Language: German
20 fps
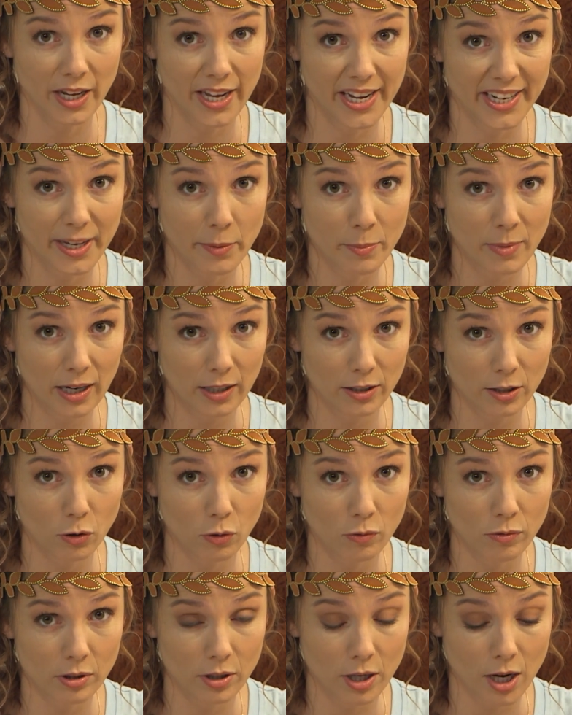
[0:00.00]
Kiki macht
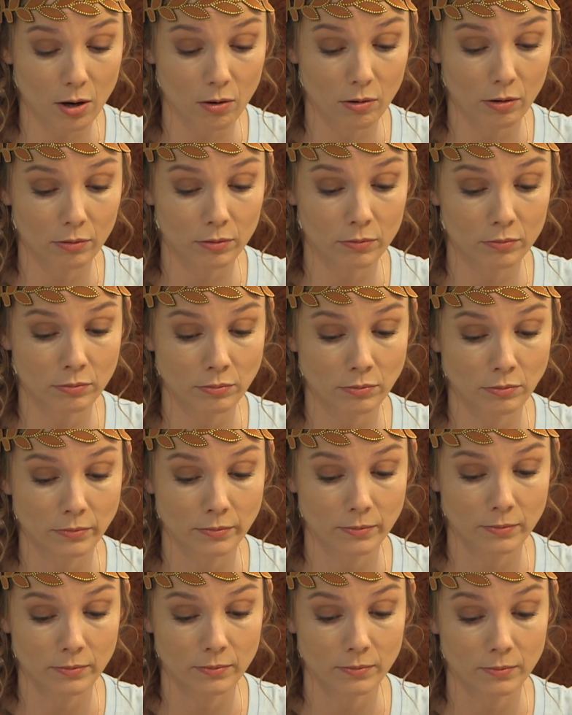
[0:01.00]
große Augen.
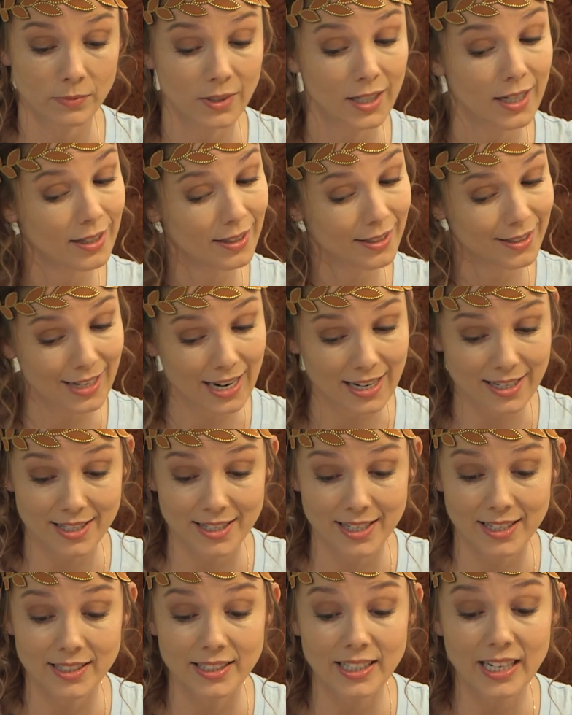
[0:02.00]

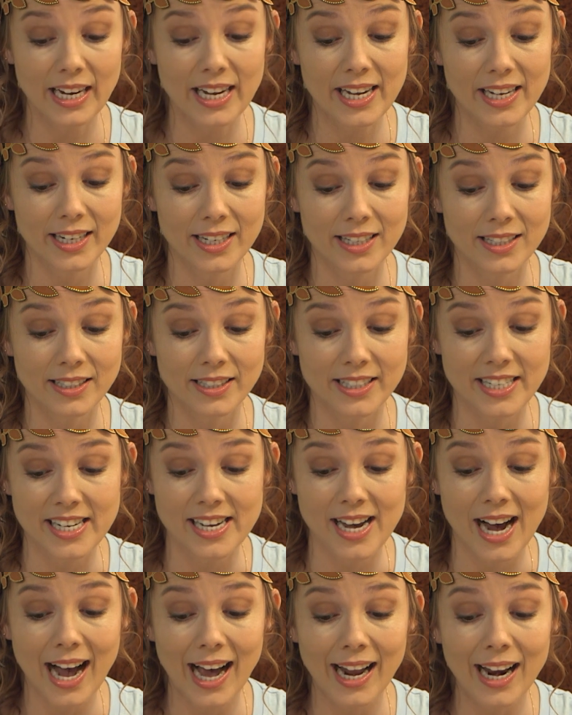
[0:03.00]
Das sind die Regeln, die
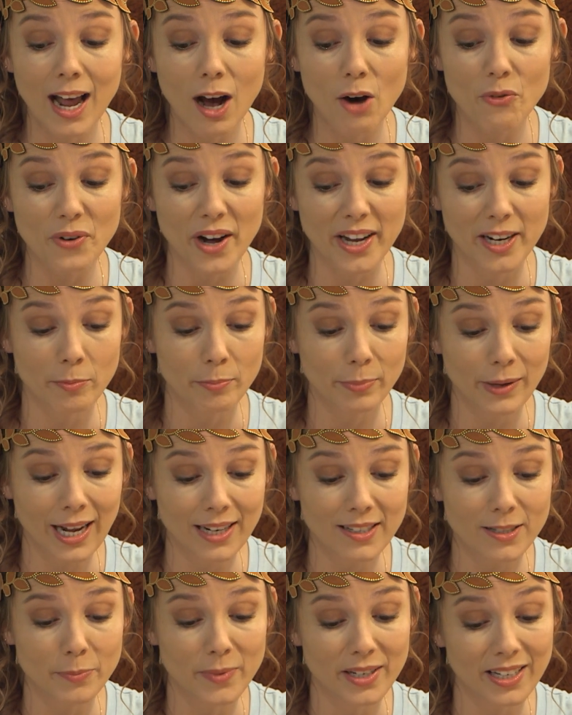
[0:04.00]
ihr alle auf einem
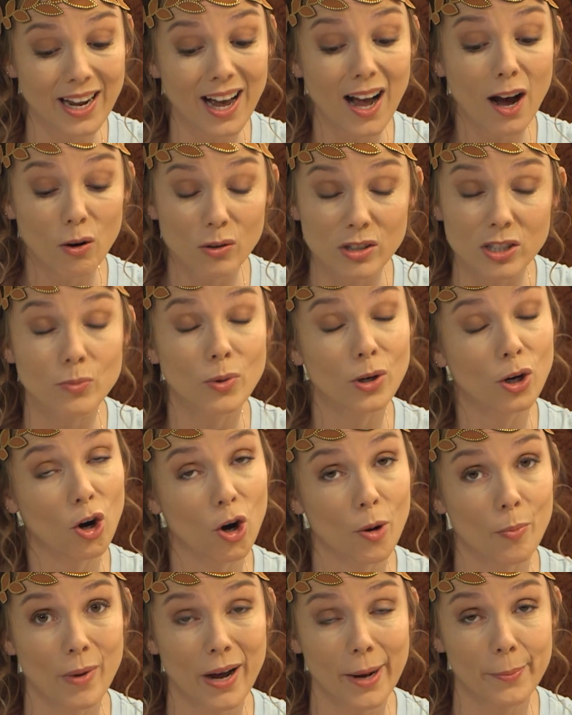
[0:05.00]
Blatt mit nach Hause
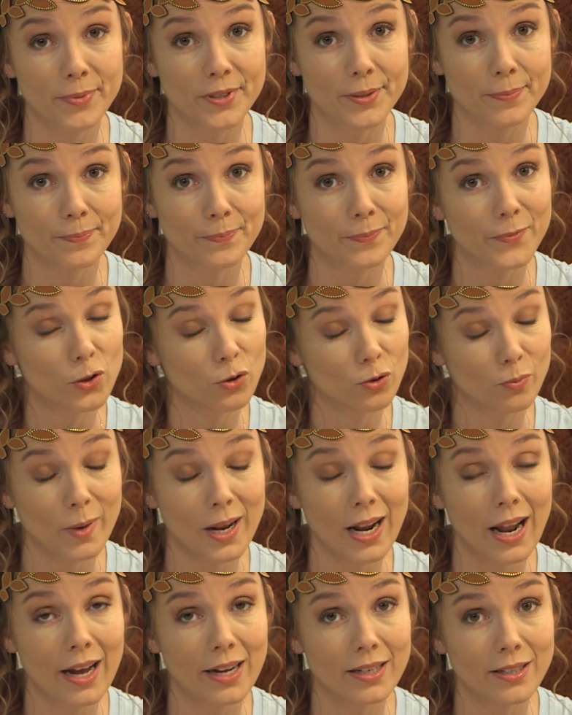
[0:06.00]
bekommen habt. Tut
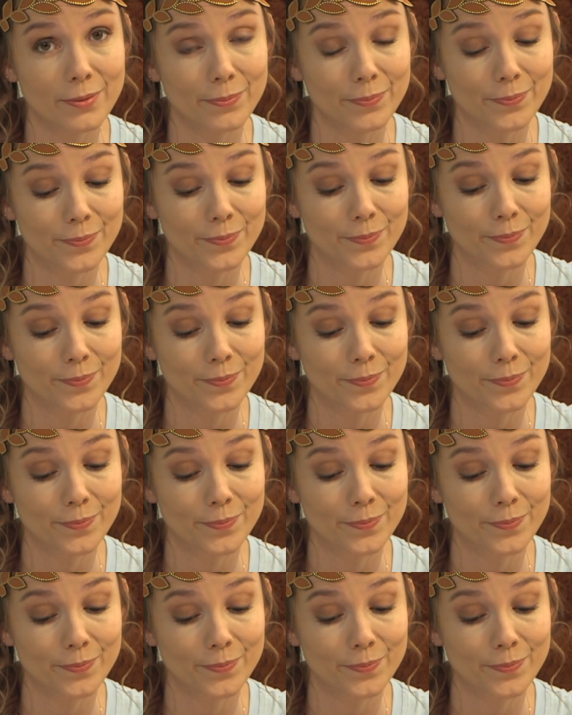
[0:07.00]
mir leid.